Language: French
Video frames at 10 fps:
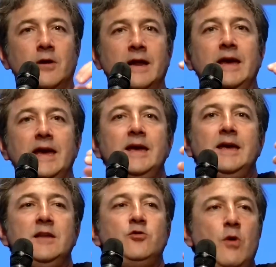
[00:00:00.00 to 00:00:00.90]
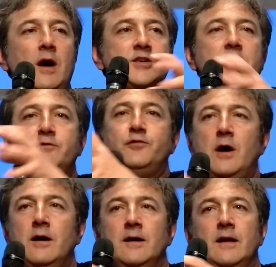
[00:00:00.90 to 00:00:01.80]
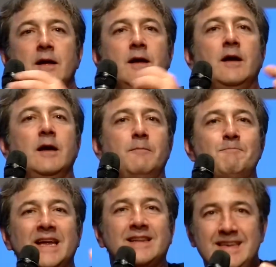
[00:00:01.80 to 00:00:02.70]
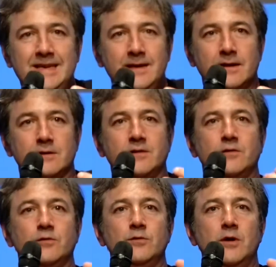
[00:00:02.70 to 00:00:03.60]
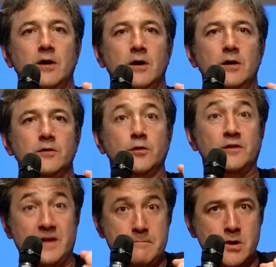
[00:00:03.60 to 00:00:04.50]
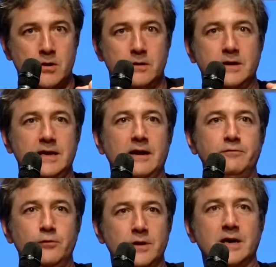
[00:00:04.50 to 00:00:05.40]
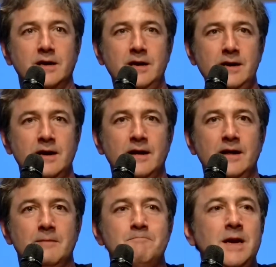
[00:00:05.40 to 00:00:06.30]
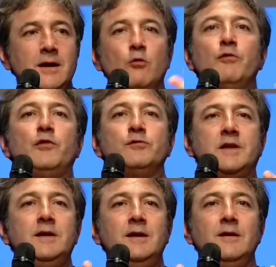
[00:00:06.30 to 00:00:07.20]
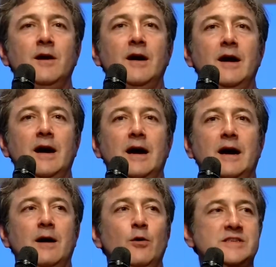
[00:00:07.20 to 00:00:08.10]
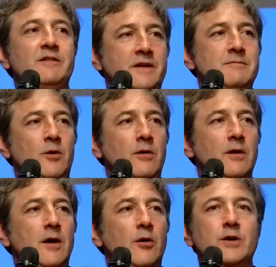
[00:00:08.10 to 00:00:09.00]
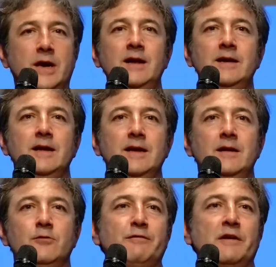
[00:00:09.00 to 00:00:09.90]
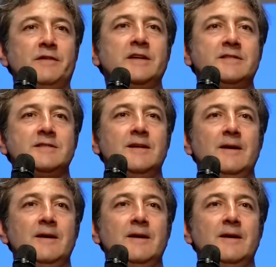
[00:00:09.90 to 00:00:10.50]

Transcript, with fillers: et il doit à chaque fois maintenir ce, euh, symbole qu'il a voulu créer, mais confronté aux événements auxquels il doit faire face